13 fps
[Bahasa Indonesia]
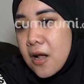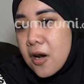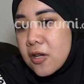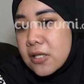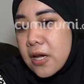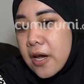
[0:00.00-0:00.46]

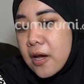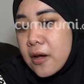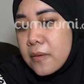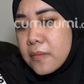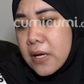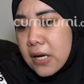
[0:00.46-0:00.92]
kalau
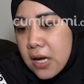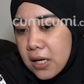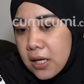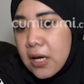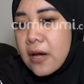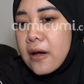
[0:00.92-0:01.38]
saya
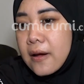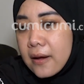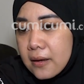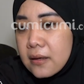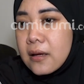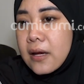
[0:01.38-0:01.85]
bilang
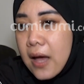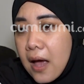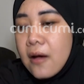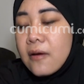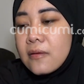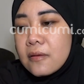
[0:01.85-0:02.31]
ya iya
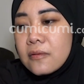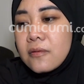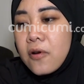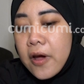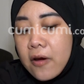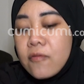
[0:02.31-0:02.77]

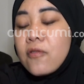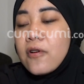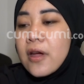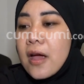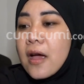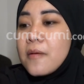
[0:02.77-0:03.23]

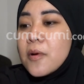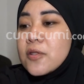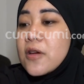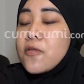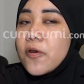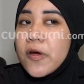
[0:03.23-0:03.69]
foya-foya
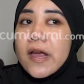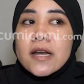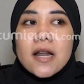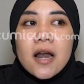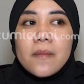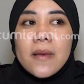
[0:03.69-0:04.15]
maksudnya foya
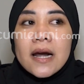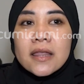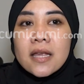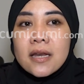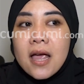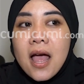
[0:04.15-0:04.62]
dalam
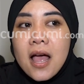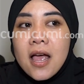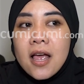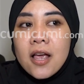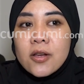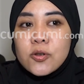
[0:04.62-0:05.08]
arti dia
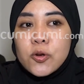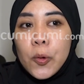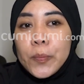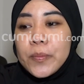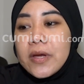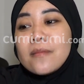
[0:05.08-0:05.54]

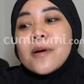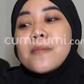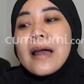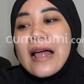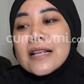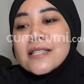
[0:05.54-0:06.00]
shopee shopping
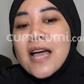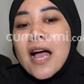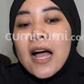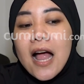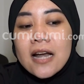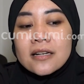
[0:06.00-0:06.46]

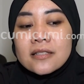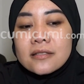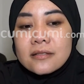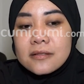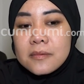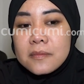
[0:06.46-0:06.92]
membelanjakan
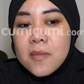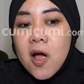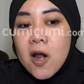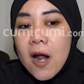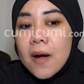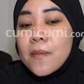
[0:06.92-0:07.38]

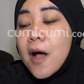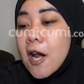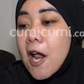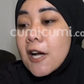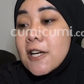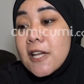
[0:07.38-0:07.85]

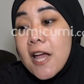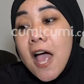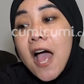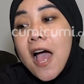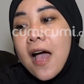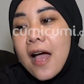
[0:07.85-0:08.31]
barang-barang
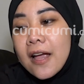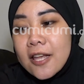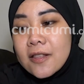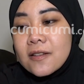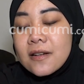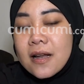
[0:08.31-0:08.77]
dia
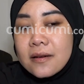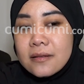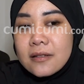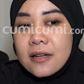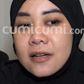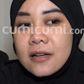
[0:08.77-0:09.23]
gitu
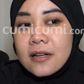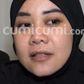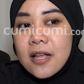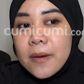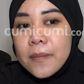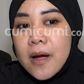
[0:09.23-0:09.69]
kan uh,
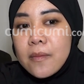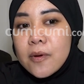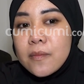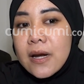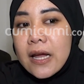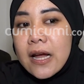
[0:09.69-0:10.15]
tanpa
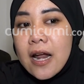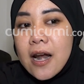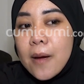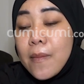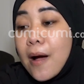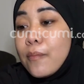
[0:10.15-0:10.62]
membelikan
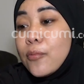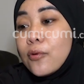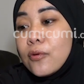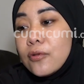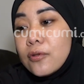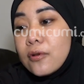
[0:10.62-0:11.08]

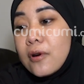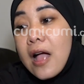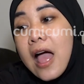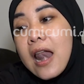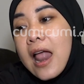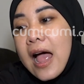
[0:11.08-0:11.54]
apapun untuk
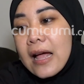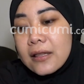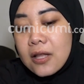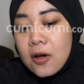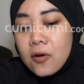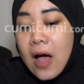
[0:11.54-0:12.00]
gala
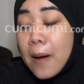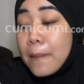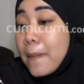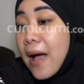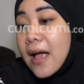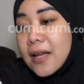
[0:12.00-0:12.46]
atau
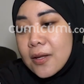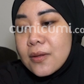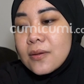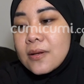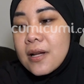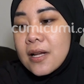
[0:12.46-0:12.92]
apa
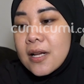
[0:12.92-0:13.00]
gitu